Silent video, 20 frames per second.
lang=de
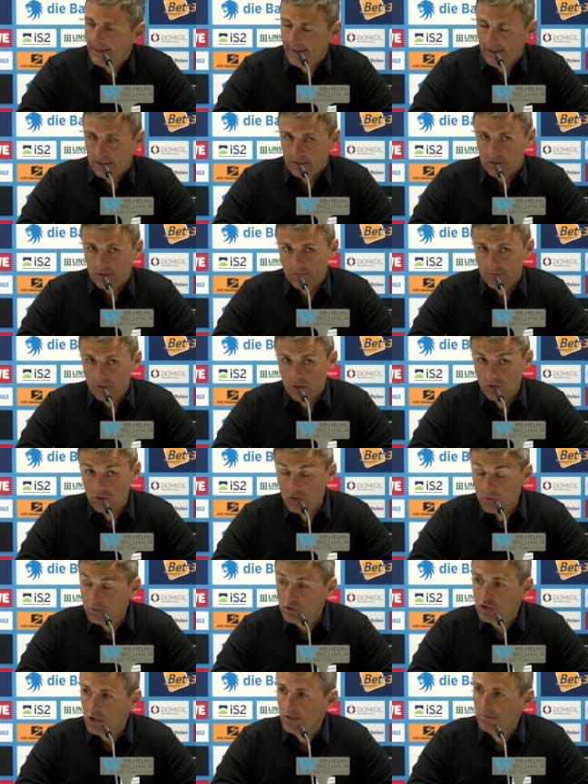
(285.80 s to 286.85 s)
dass wir dann noch
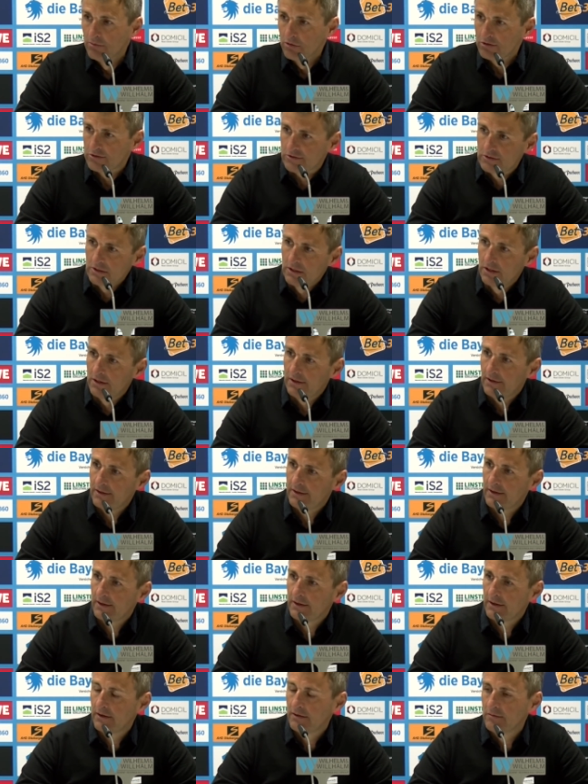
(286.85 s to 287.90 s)
umstellen mussten,
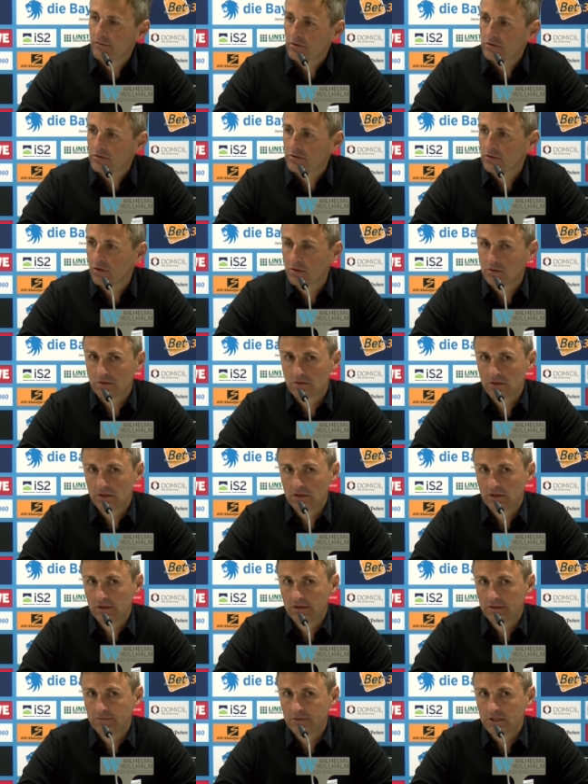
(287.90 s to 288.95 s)
äh, mussten
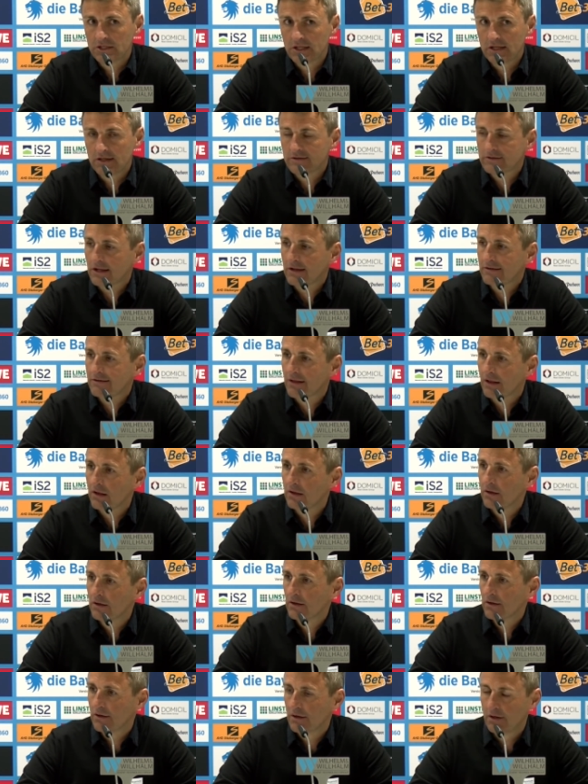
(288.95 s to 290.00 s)
dann äh, mit Dennis Sessel
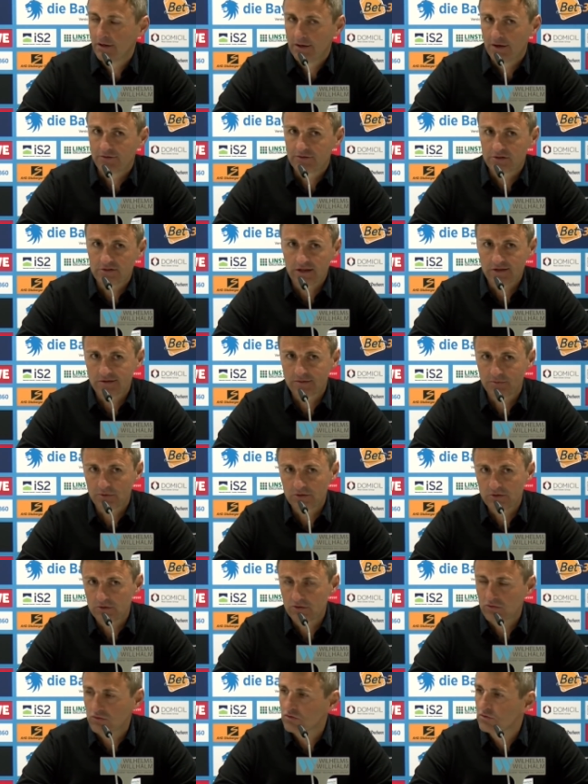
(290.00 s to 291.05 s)
äh, auf der sechsten
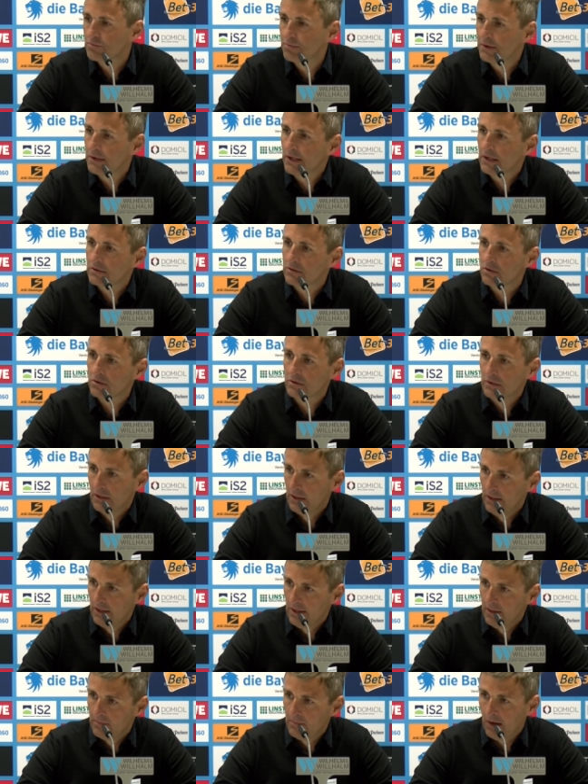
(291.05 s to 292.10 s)
Position spielen. Der hat dann
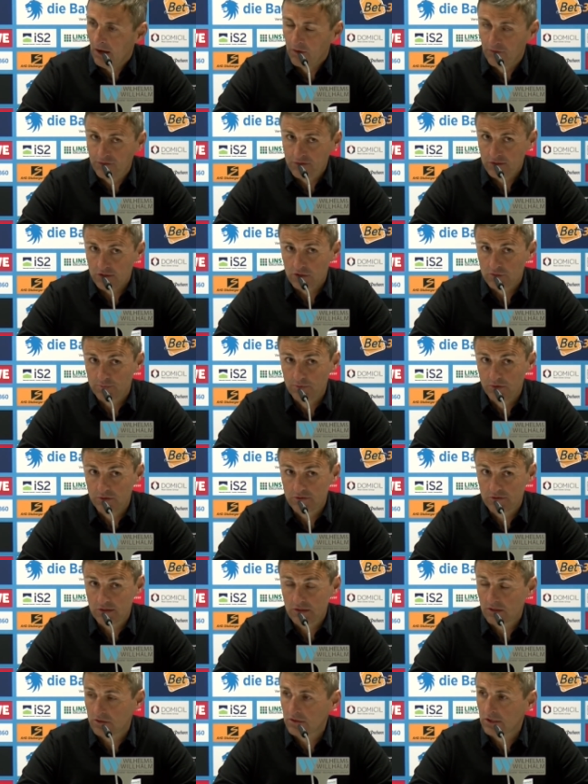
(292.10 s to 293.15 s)
im Laufe des Spiels
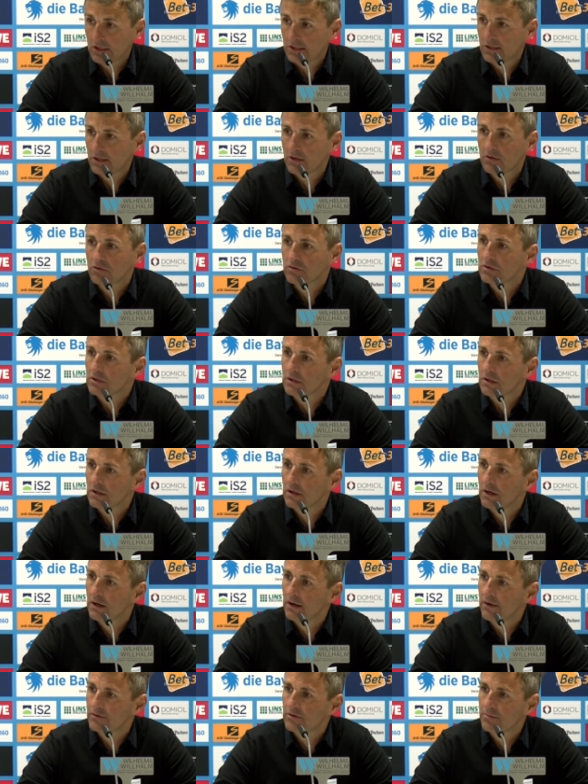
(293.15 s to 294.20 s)
sich dann richtig gut äh,
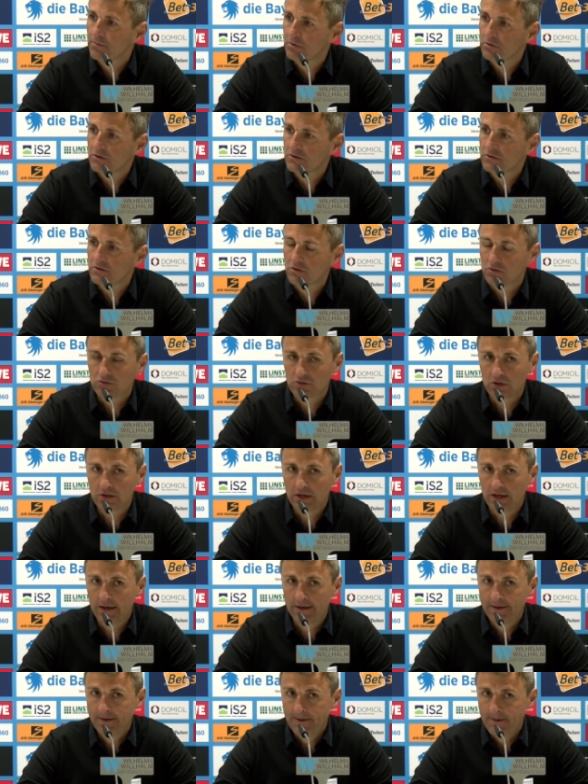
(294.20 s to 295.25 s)
auf der Position
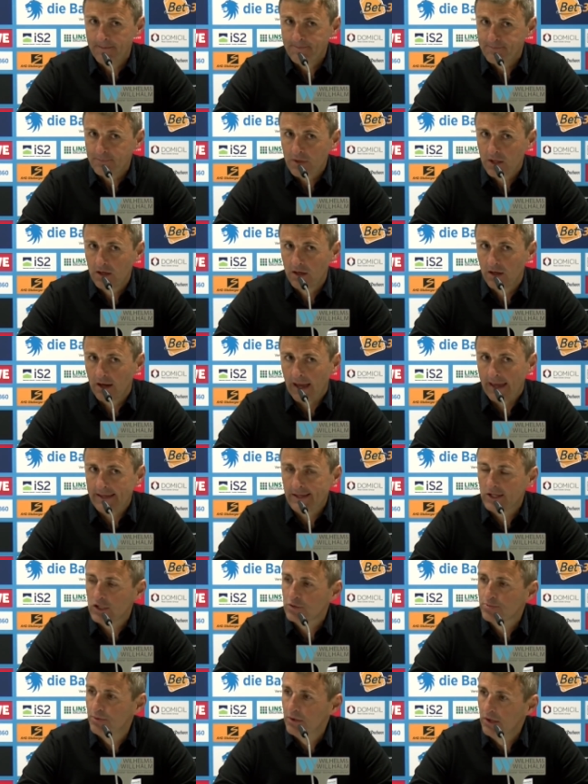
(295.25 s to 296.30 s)
dann äh,
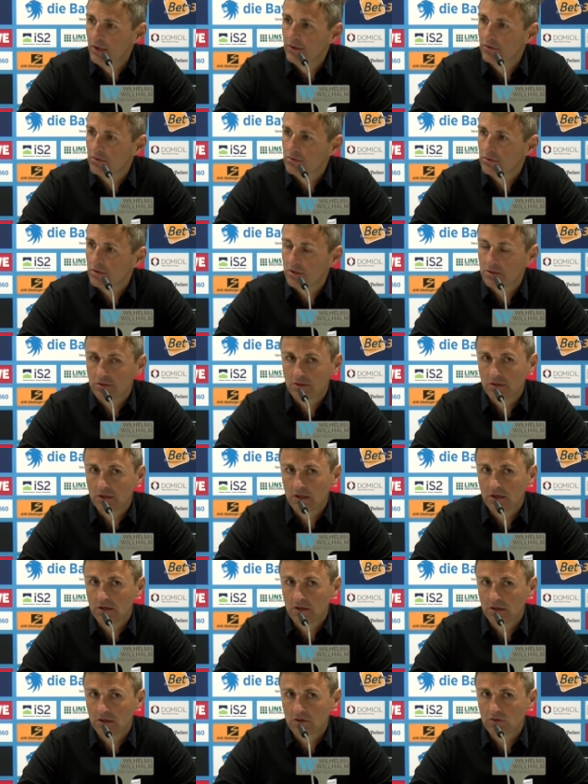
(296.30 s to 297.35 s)
eingespielt und
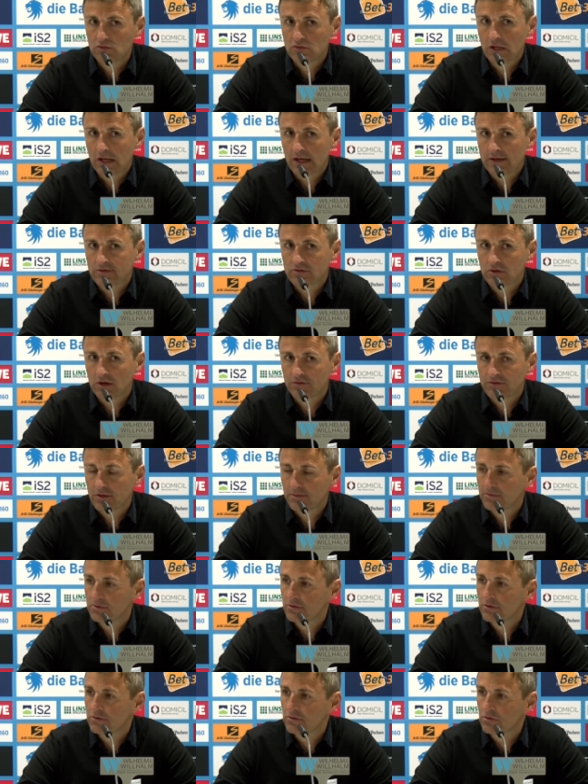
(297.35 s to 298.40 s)
eine äh, gute Leistung auf der
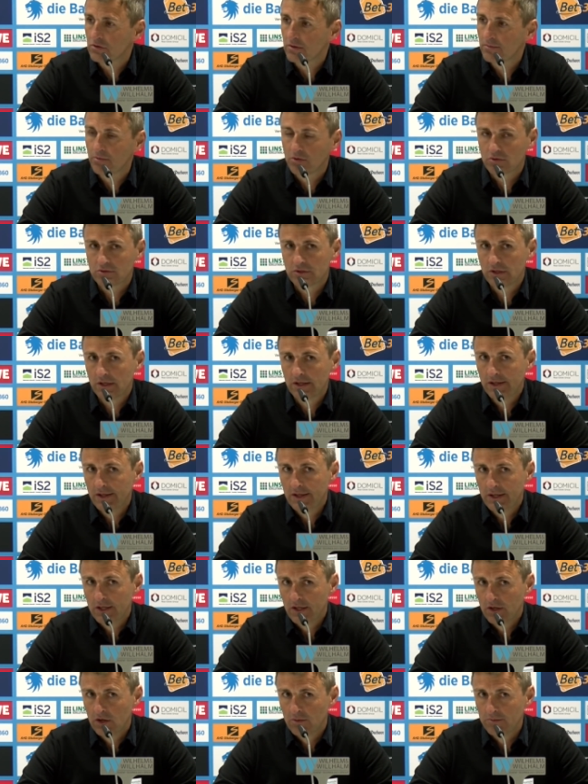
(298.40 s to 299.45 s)
Position geboten.
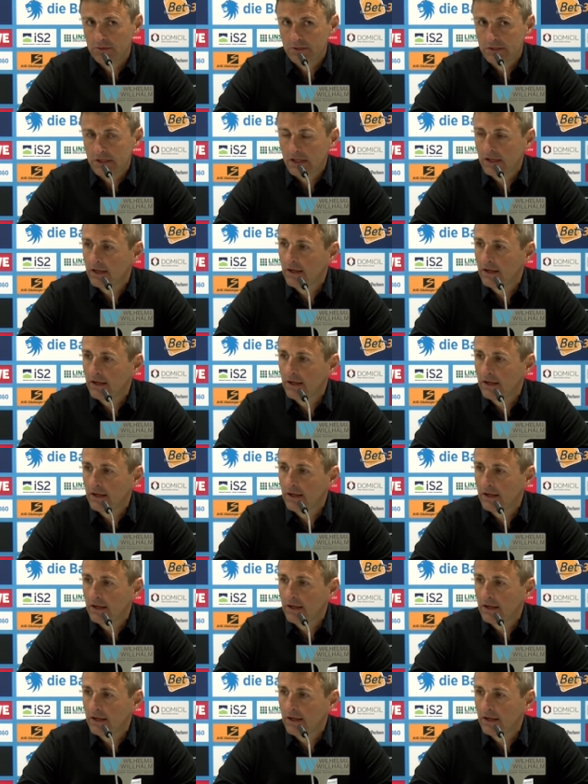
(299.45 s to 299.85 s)
Und mit Niki